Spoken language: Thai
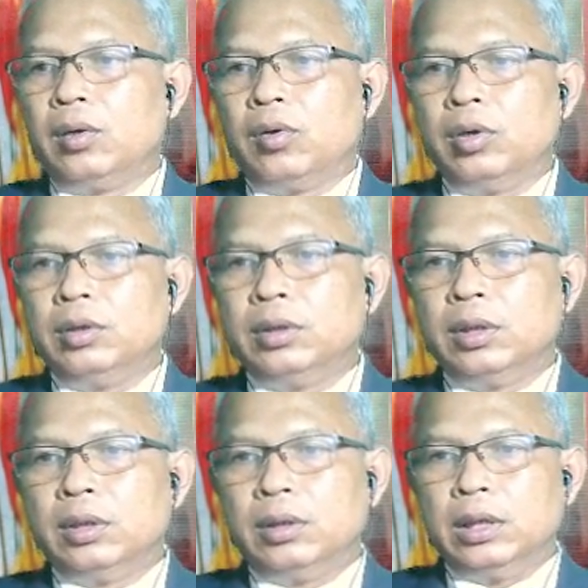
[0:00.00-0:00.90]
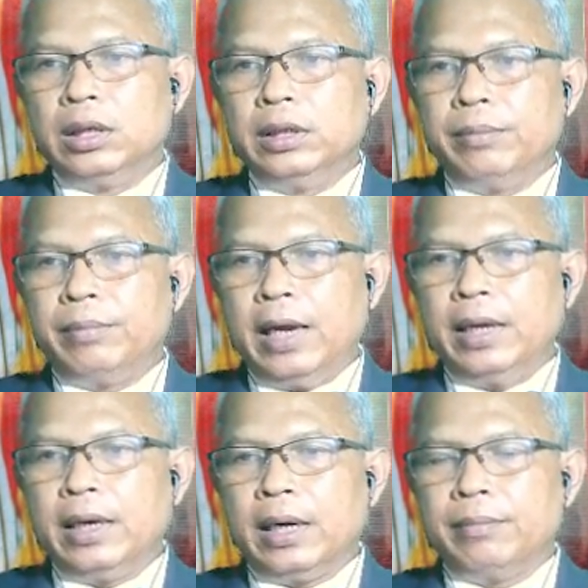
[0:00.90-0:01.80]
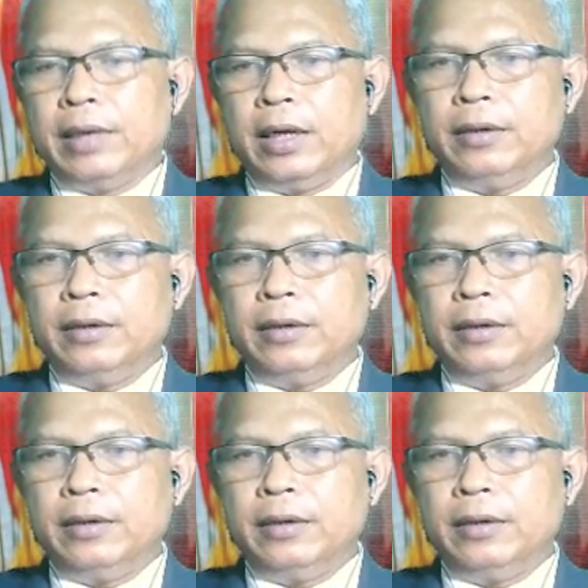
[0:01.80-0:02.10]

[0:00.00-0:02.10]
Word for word: คนอื่นหยิบให้นะครับนะ